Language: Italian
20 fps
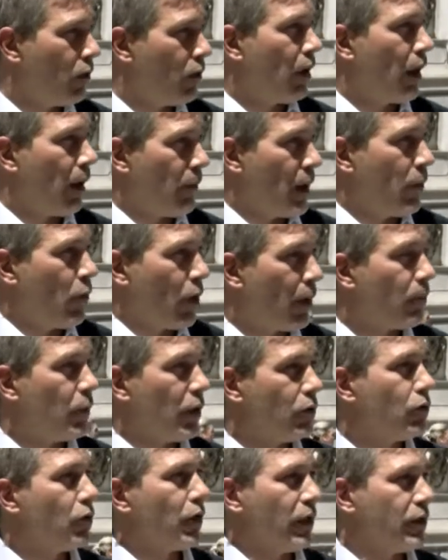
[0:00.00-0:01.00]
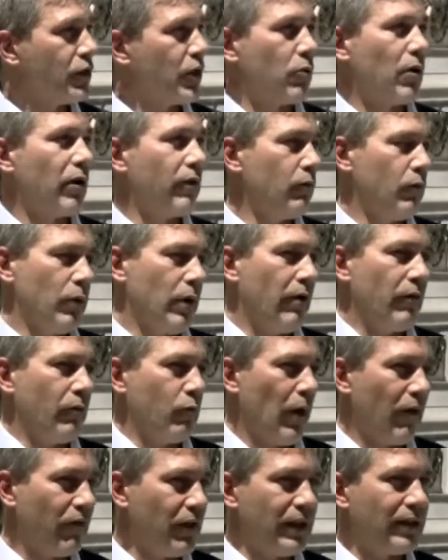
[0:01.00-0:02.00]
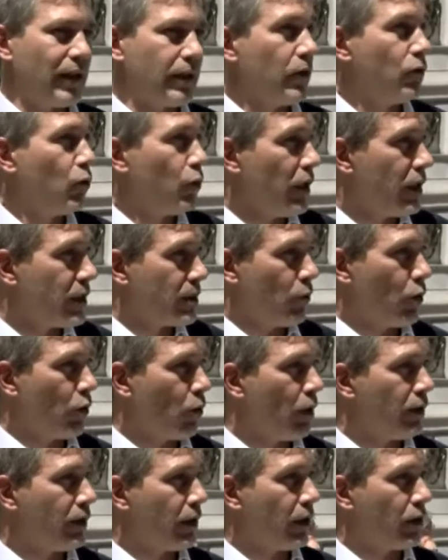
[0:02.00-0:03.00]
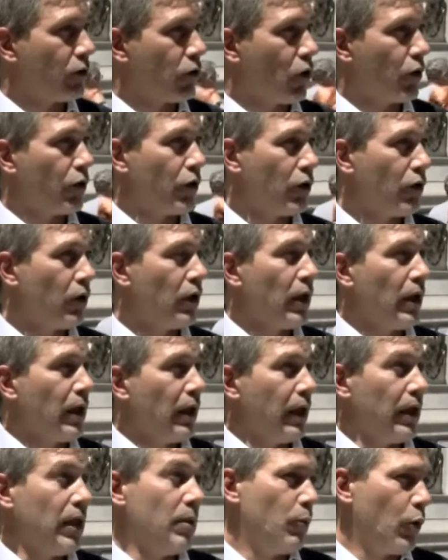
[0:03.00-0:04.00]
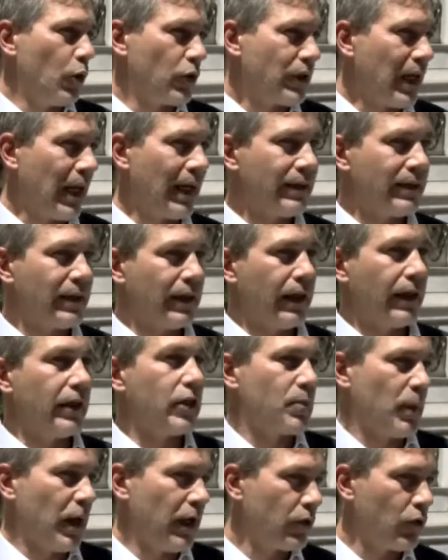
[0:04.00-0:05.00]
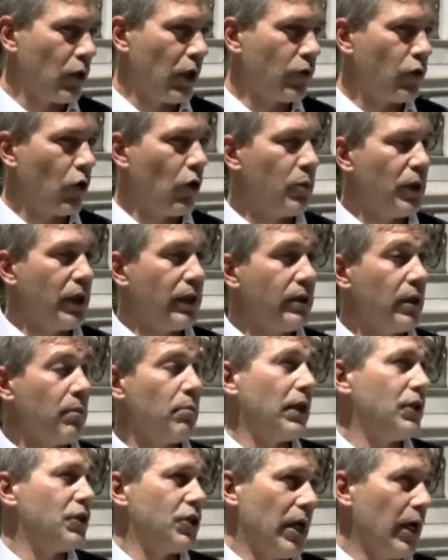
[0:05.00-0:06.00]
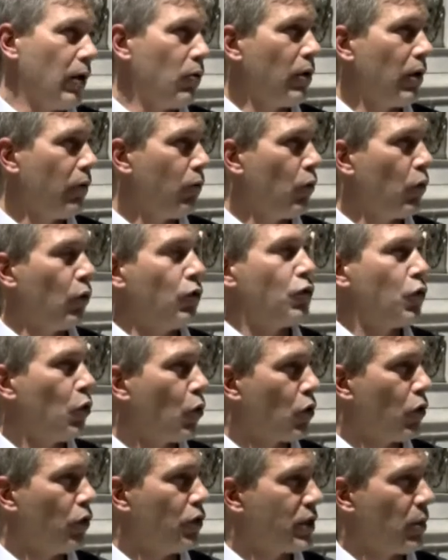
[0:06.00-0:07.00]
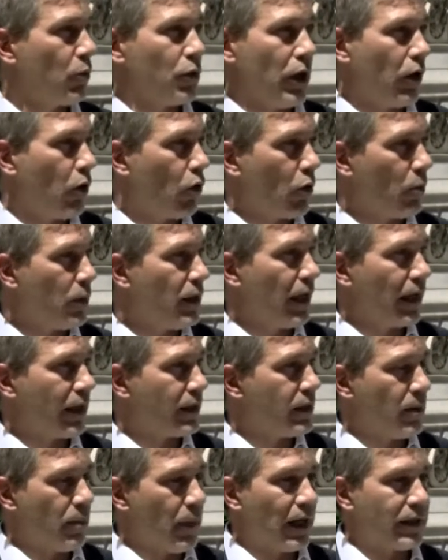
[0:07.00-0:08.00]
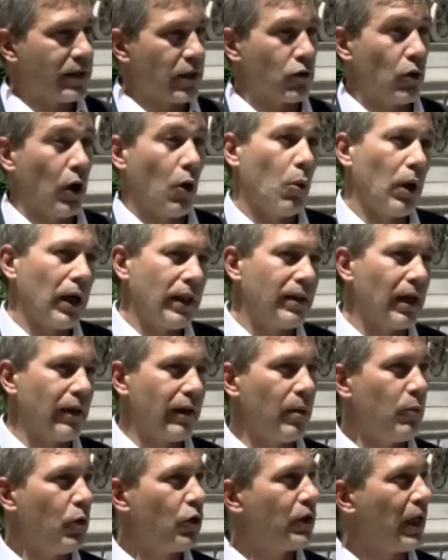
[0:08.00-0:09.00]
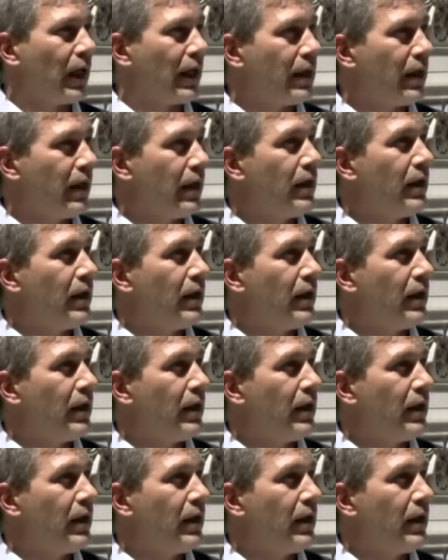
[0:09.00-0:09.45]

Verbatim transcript: abbiamo capito che c'è una, una, una, vita di turismo in quel territorio eh, importante rispetto alle Dolomiti ma c'è anche un, un contorno diciamo, di economia che si basa sulla qualità delle montagne,